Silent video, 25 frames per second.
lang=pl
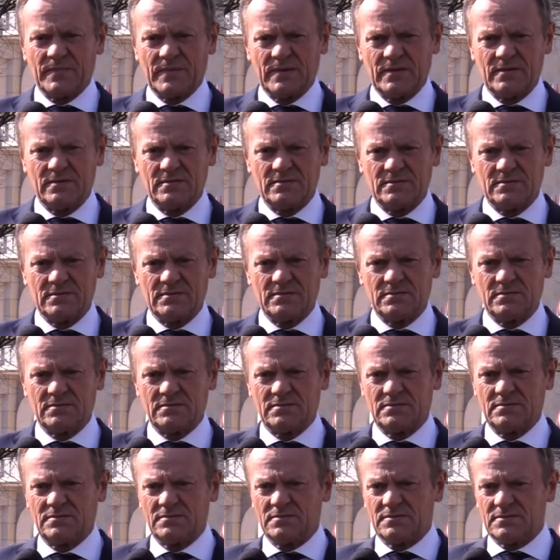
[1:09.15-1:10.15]
Y,
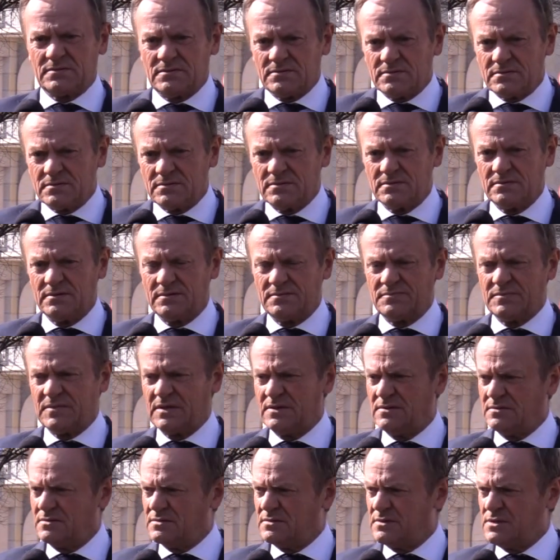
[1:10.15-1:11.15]
y,
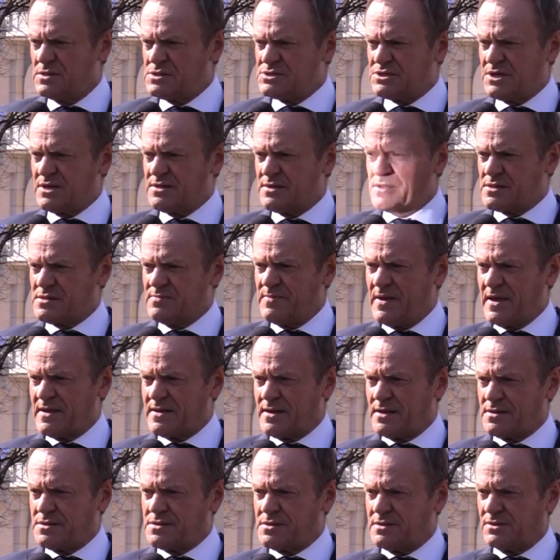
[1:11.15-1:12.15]
nic się nie
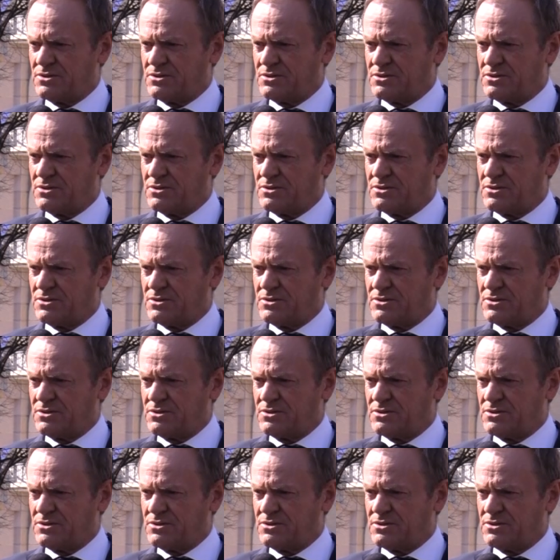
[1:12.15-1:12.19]
zmienia,